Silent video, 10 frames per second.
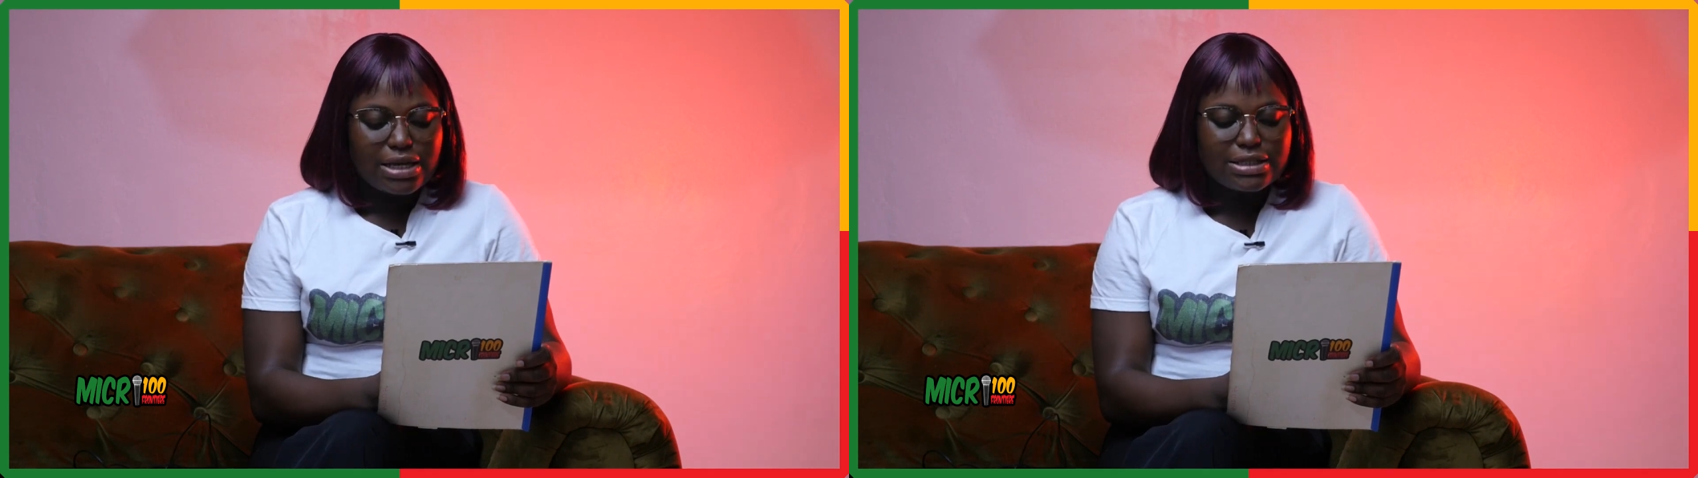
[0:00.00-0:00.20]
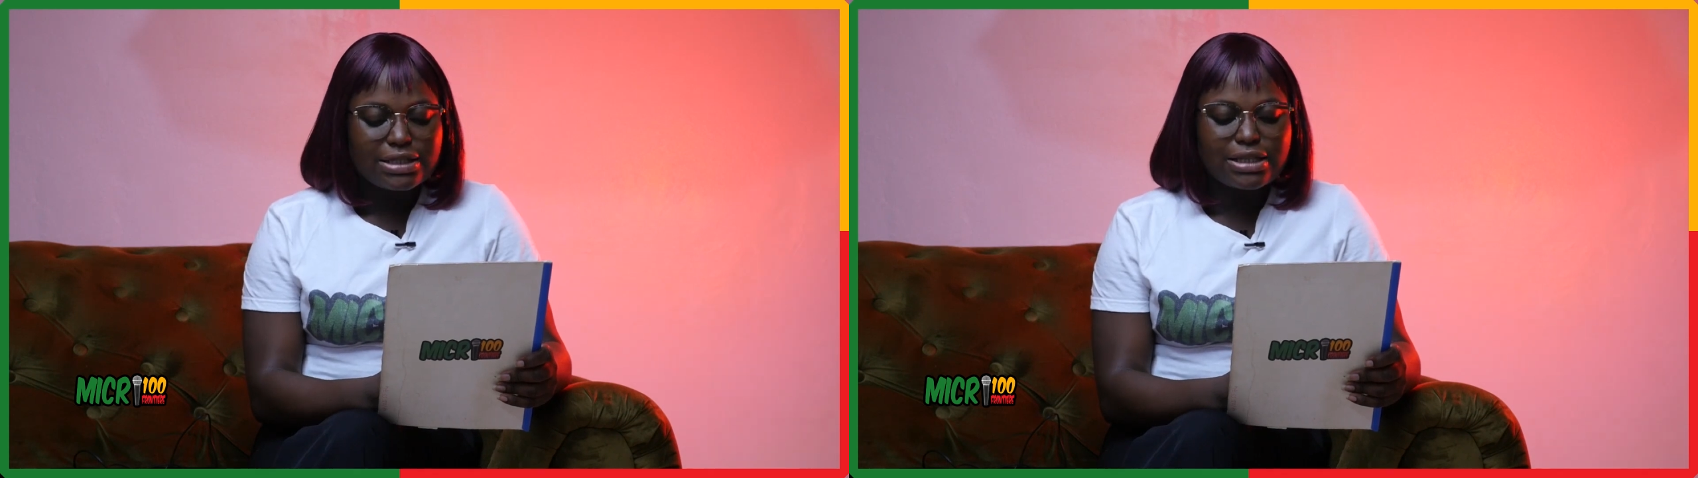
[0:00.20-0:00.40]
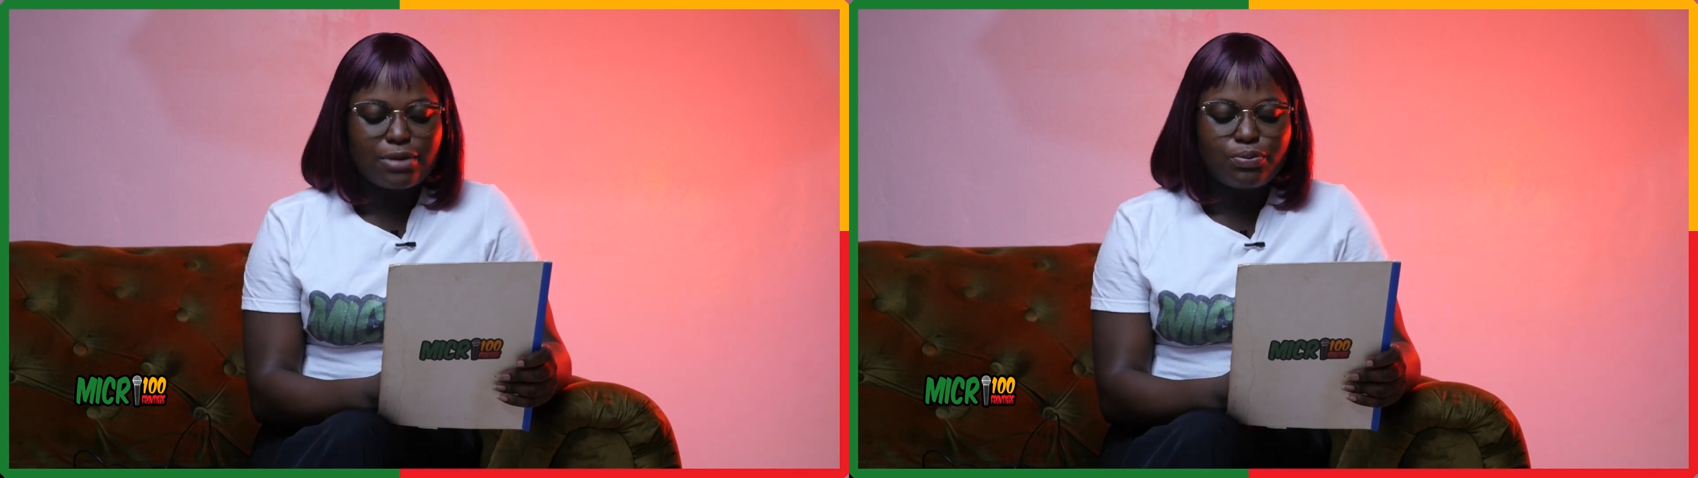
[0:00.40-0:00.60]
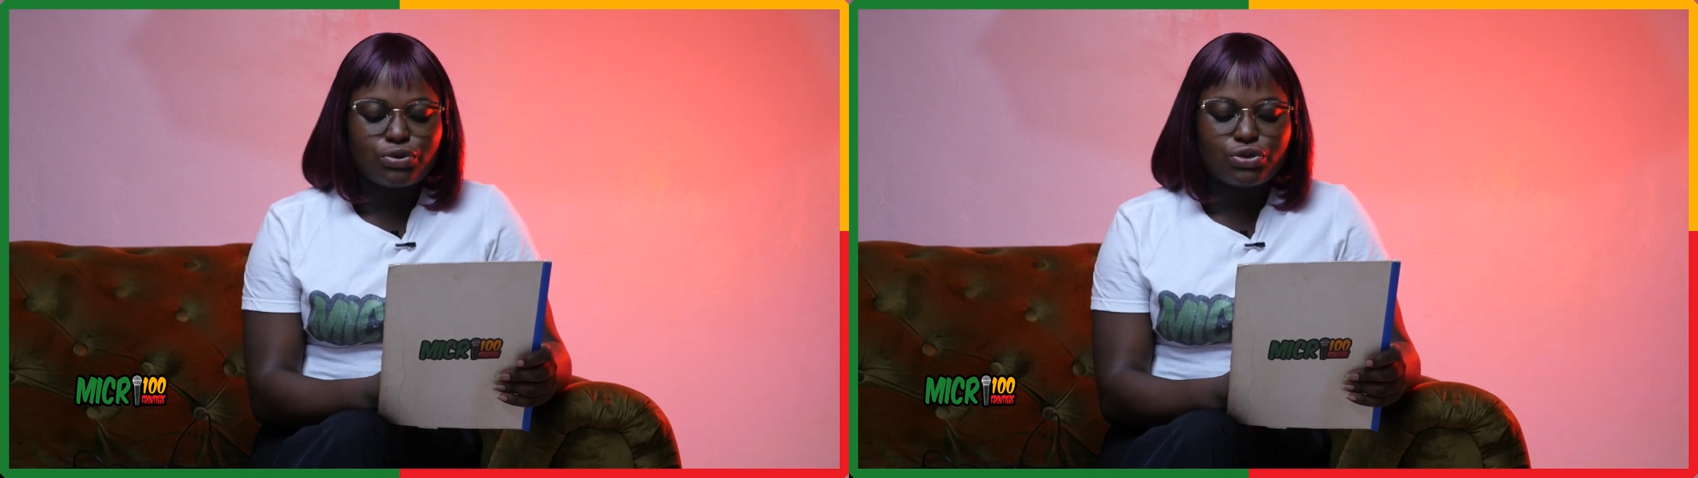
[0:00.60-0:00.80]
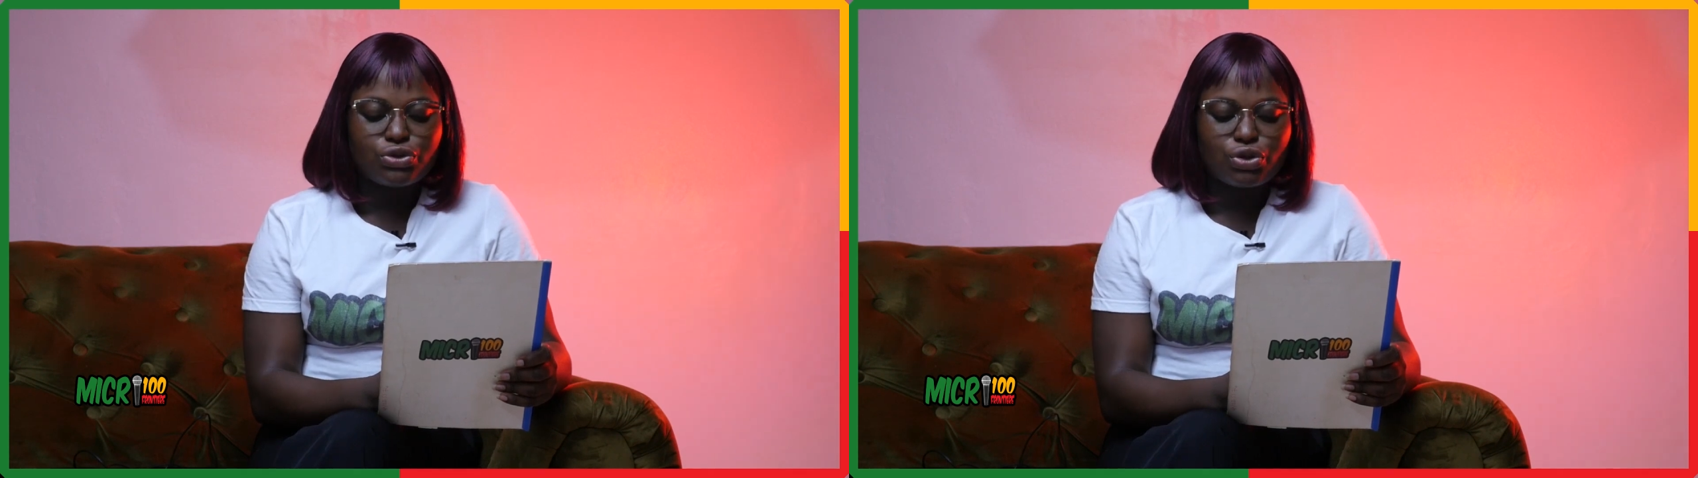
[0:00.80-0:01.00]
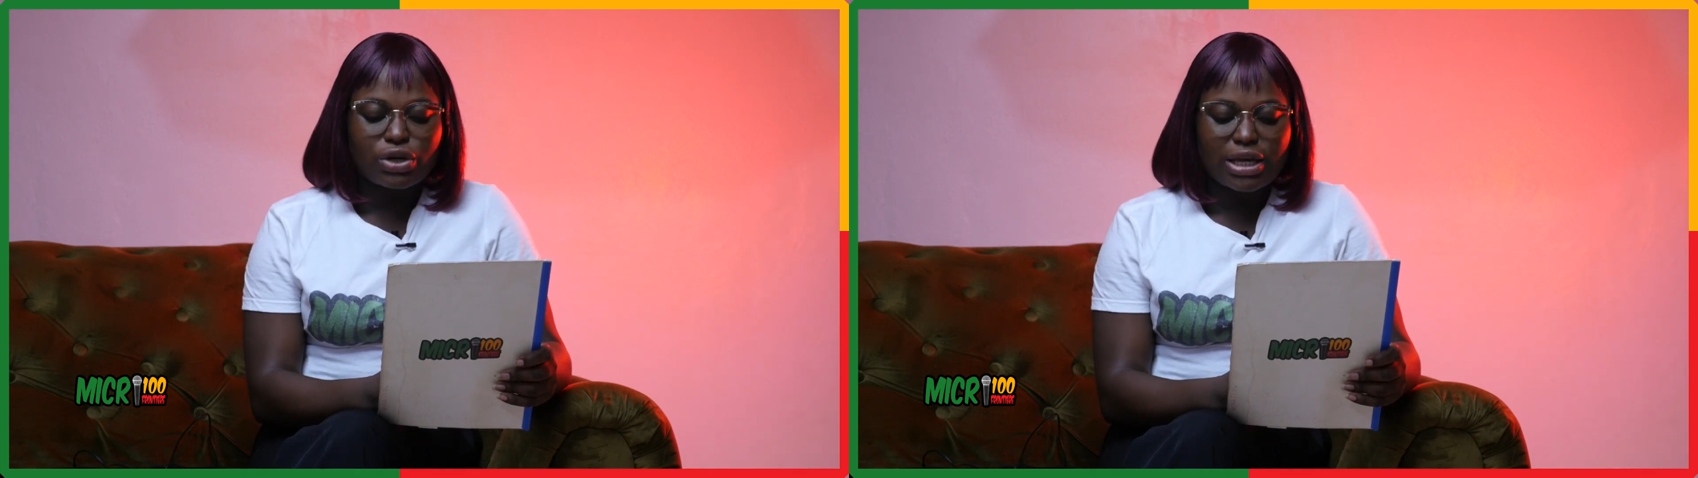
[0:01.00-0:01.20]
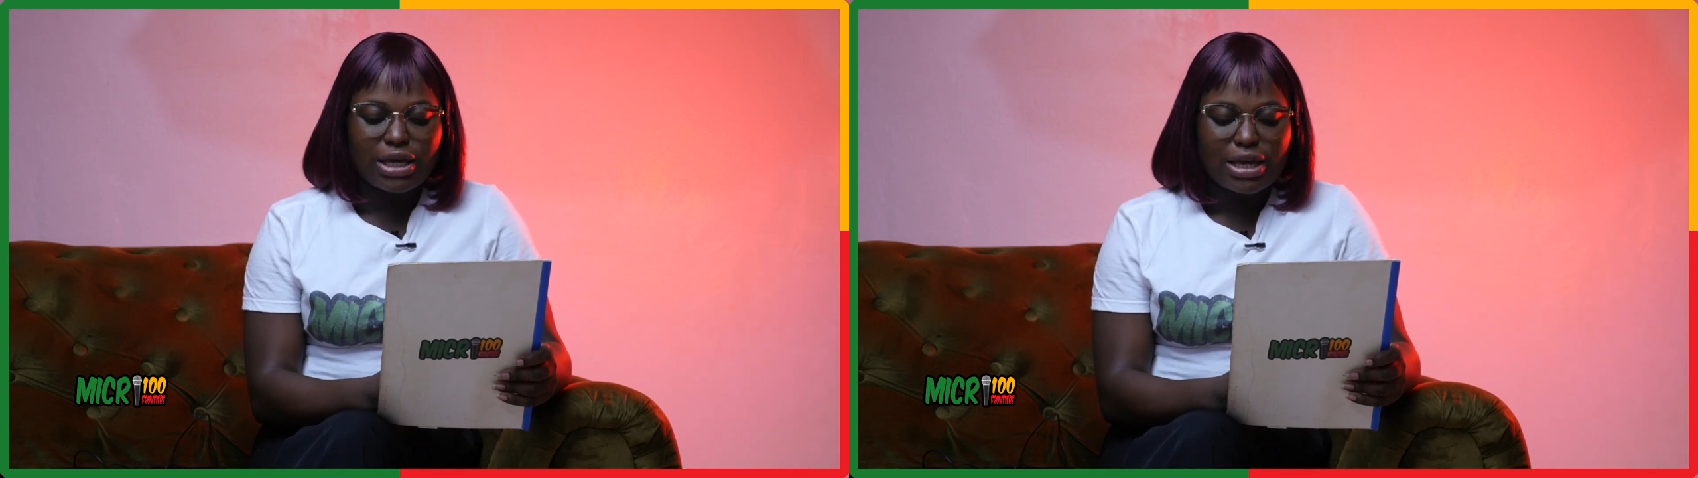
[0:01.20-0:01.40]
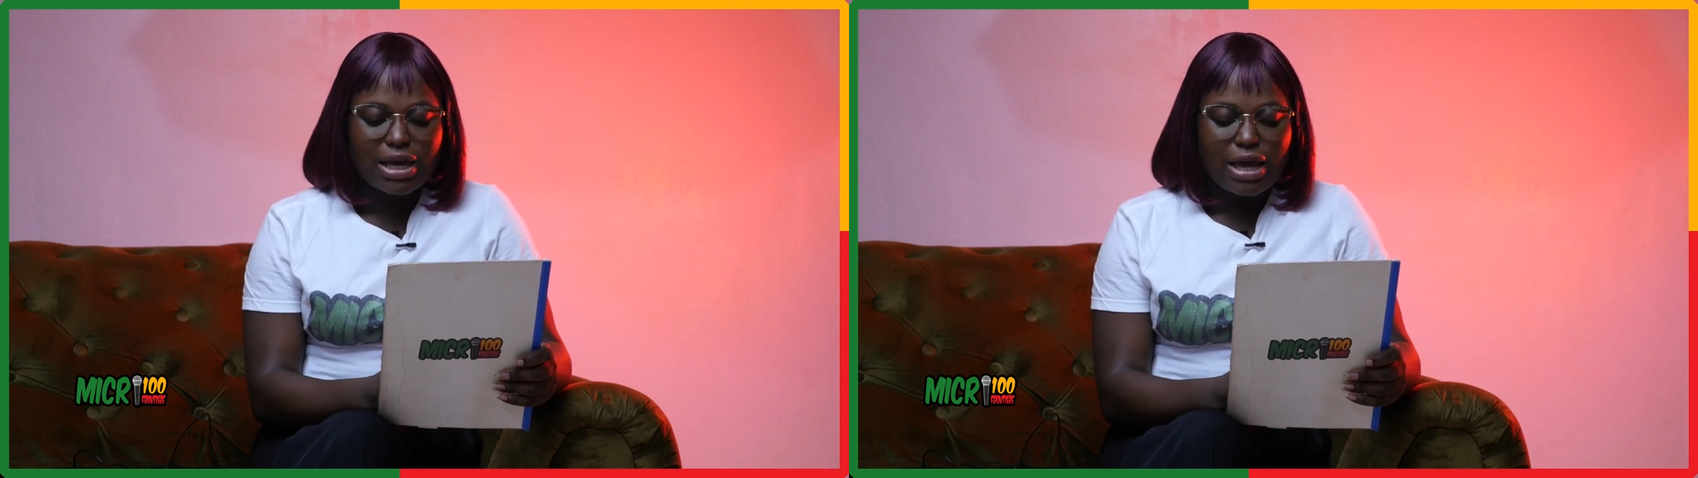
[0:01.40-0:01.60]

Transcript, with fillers: J'étais plus choquée